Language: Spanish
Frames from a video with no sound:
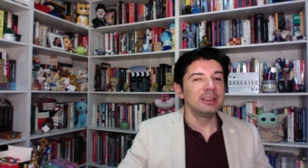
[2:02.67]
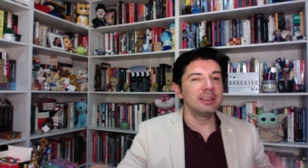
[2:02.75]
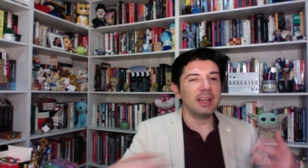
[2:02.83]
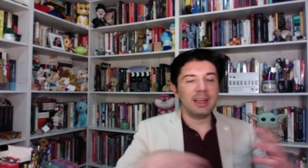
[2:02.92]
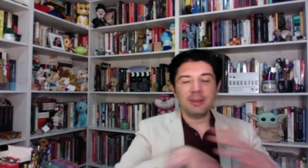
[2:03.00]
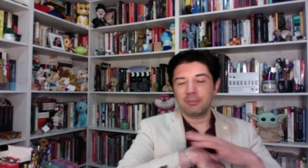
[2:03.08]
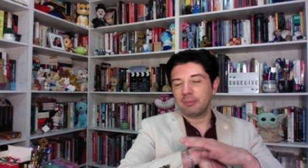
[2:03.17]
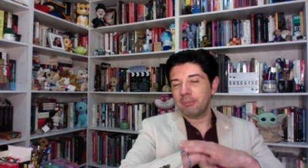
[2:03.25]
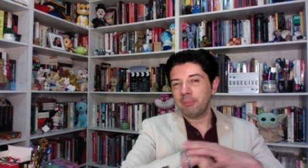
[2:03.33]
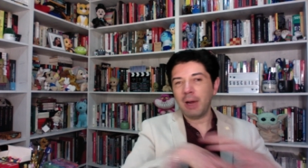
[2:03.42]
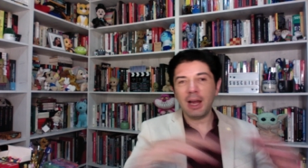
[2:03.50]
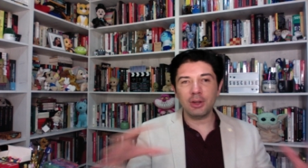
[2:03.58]
de
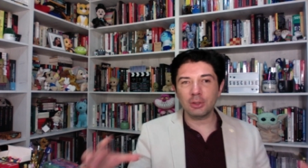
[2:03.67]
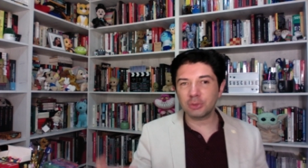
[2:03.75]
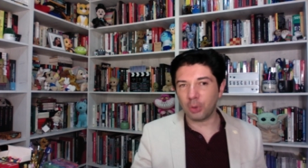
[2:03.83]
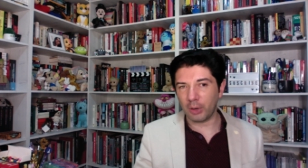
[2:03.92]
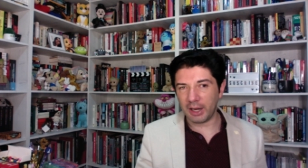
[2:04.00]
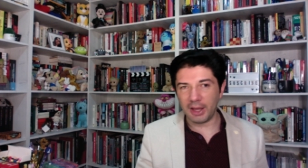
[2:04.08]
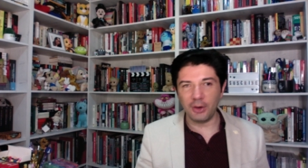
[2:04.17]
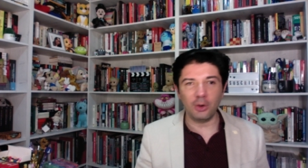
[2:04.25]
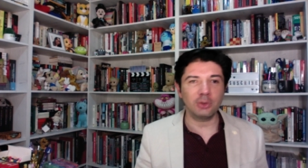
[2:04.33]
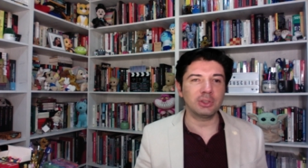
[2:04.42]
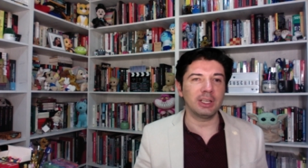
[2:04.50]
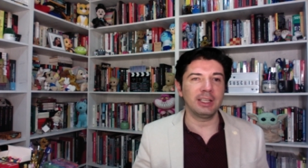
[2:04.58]
varios
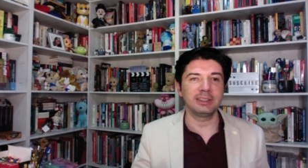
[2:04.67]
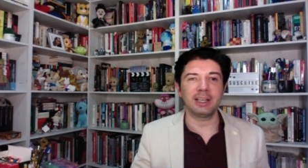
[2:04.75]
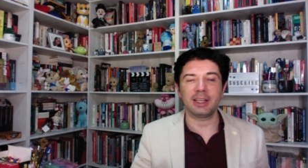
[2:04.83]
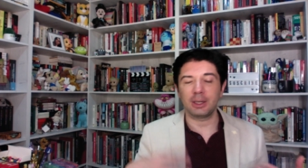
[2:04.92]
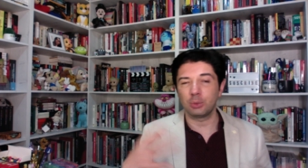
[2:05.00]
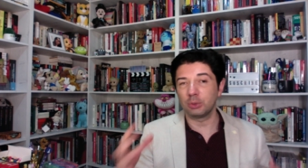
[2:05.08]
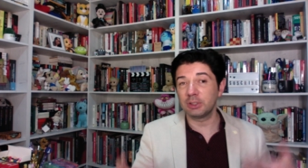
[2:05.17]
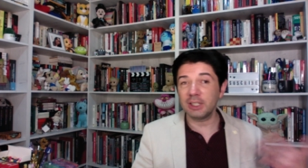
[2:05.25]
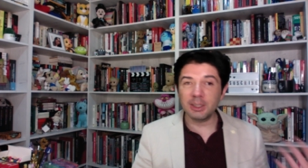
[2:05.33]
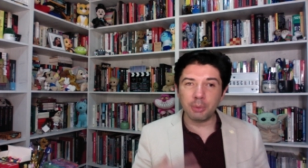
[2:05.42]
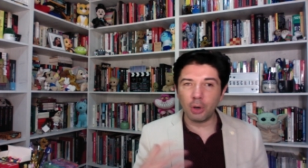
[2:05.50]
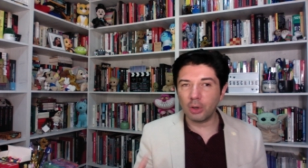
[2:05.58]
correos entre
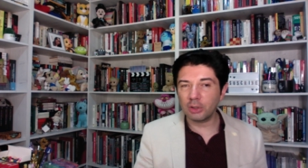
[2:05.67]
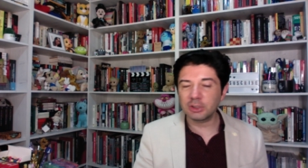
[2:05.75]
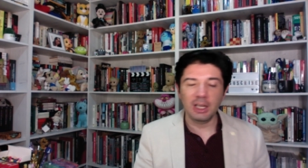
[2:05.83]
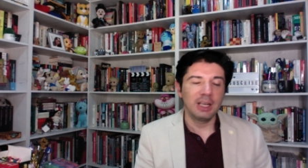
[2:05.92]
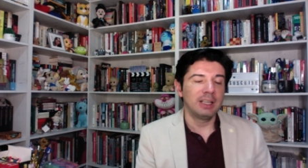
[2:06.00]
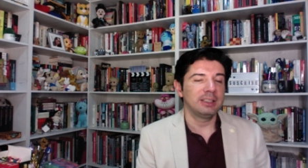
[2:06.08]
ejecutivos